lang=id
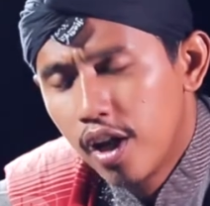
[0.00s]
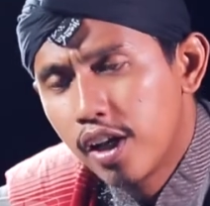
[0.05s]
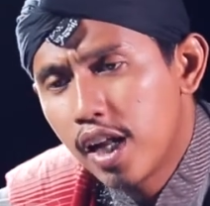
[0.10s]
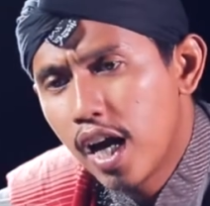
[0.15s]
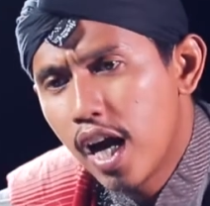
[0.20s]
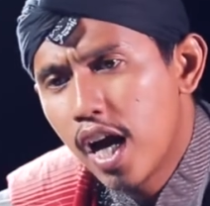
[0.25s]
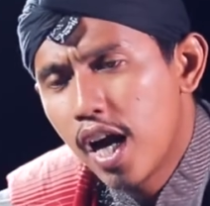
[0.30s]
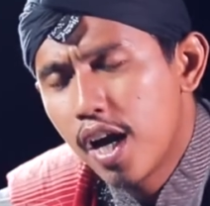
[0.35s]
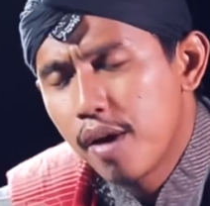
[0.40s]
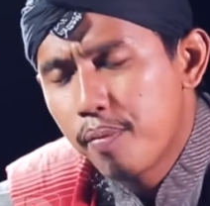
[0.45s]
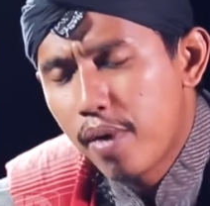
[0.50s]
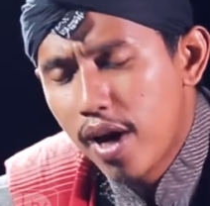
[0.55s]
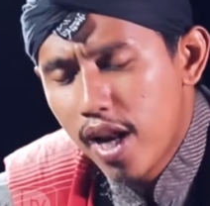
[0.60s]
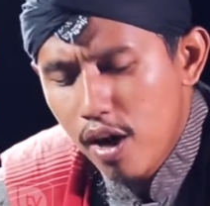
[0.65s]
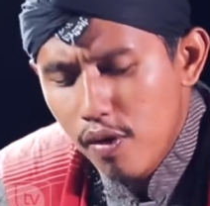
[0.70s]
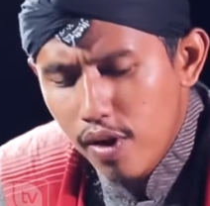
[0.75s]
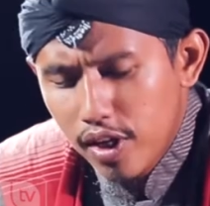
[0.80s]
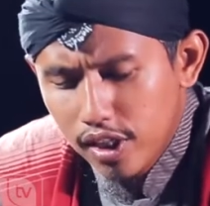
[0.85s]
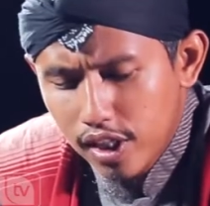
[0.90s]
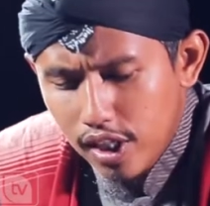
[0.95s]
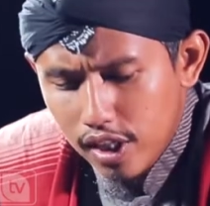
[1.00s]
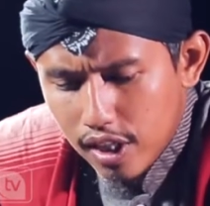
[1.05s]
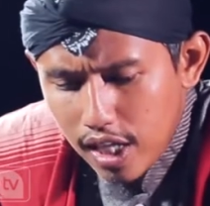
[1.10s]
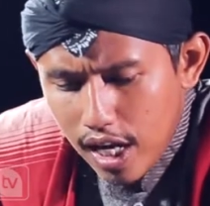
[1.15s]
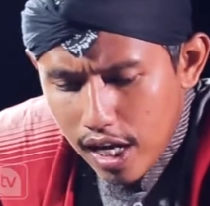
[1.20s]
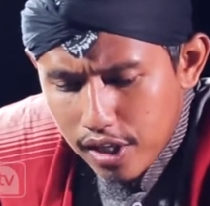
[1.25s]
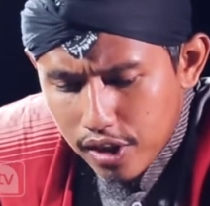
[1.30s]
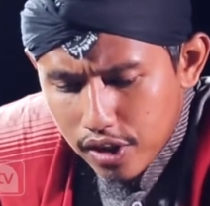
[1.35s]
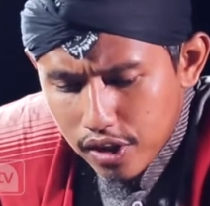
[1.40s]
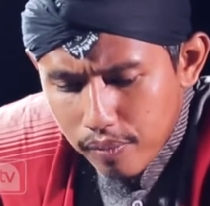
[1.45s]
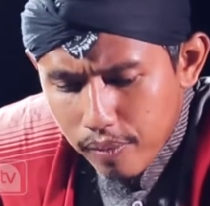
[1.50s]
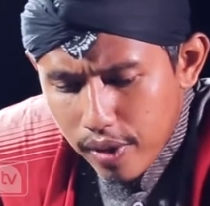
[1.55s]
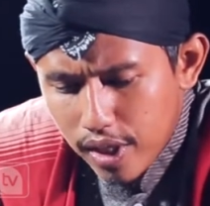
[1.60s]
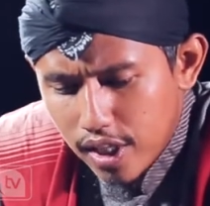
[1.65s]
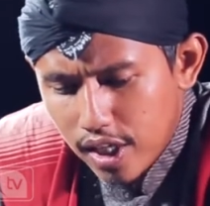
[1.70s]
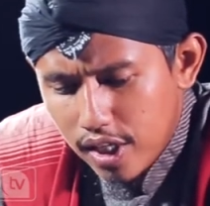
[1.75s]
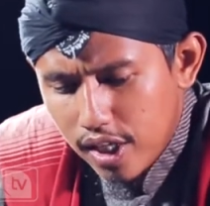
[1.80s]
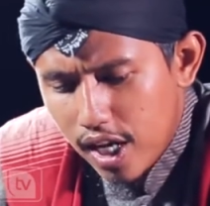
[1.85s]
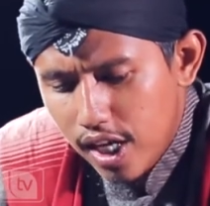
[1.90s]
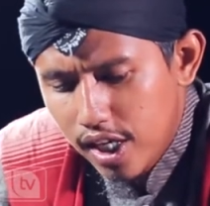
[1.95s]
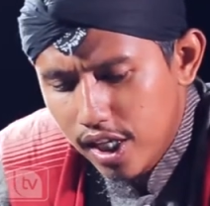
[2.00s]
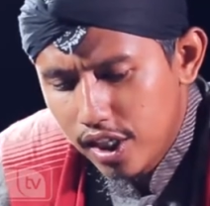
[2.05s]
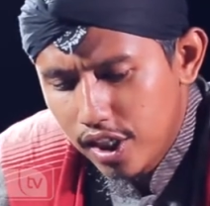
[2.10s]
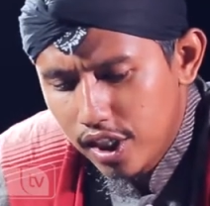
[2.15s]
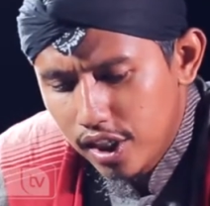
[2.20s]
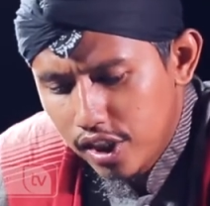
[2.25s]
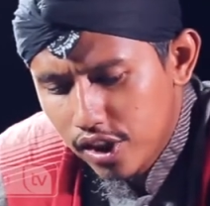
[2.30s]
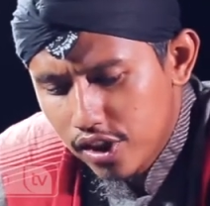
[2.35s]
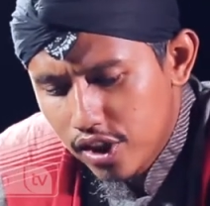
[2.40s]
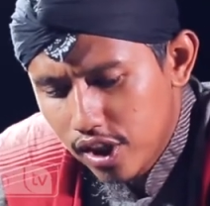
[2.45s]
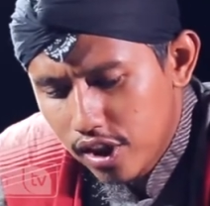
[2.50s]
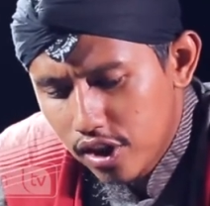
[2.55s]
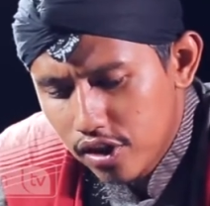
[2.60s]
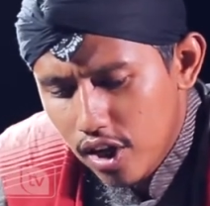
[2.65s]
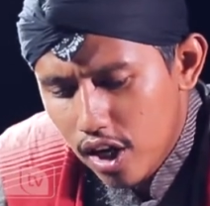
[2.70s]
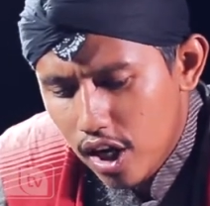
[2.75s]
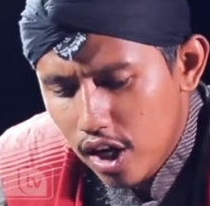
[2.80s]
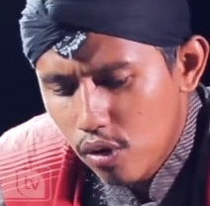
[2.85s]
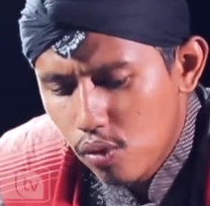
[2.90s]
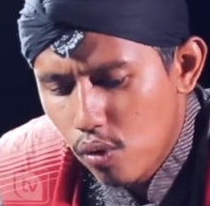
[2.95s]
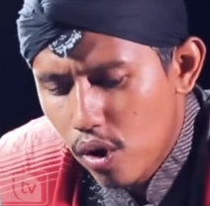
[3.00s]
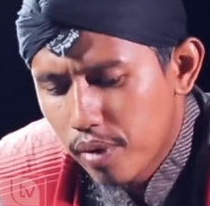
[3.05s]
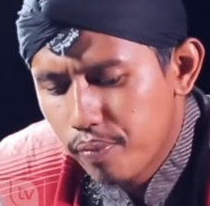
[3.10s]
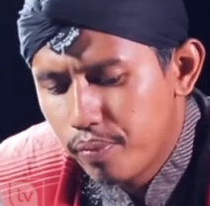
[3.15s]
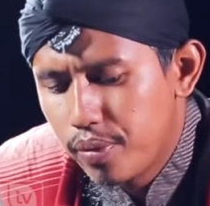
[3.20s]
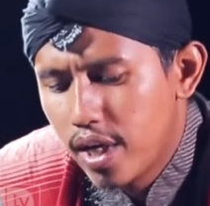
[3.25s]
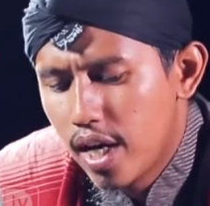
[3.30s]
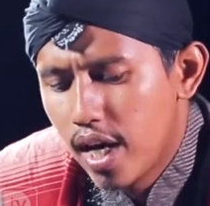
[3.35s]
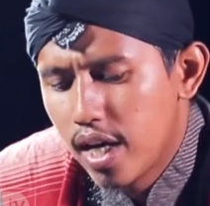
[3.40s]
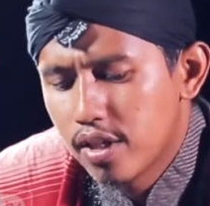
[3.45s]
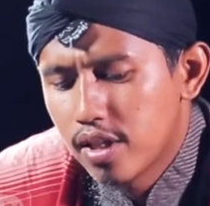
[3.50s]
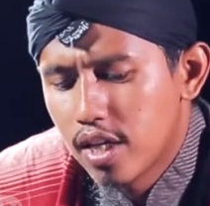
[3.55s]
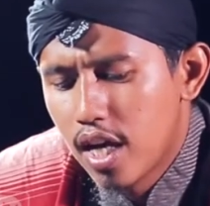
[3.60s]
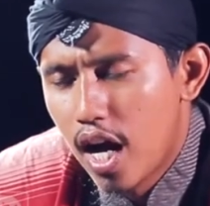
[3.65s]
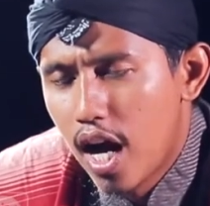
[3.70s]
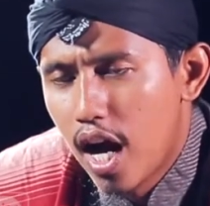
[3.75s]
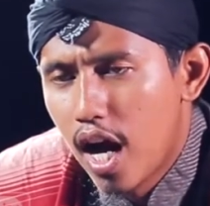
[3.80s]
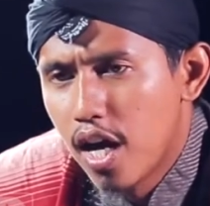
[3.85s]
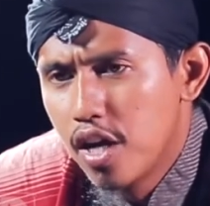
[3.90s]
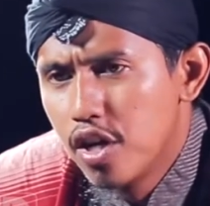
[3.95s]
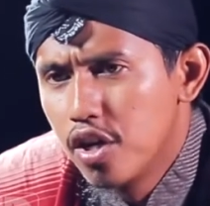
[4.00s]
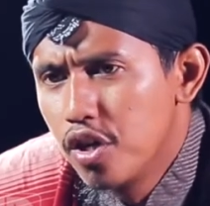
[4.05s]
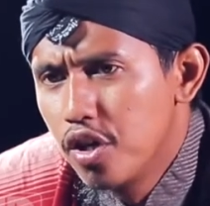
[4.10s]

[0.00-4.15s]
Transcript: Nah, pahlawan kita di kesempatan kali ini kisahnya sangat luar biasa.